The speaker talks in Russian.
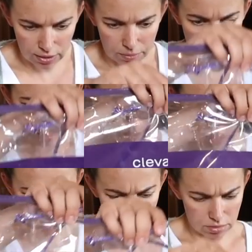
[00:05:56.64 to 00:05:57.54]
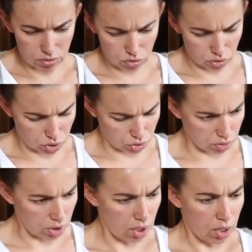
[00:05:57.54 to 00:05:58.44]
в комплекте, что еще?
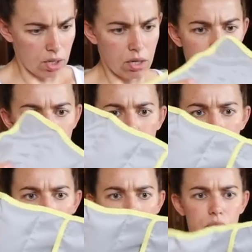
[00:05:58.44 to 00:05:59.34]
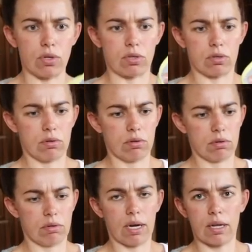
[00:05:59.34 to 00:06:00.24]
Вот такие вот
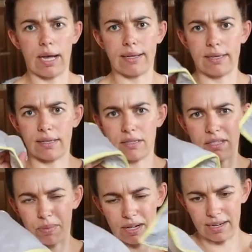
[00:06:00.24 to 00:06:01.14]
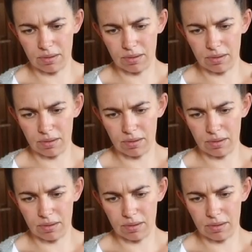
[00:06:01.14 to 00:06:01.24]
накладки, это типа для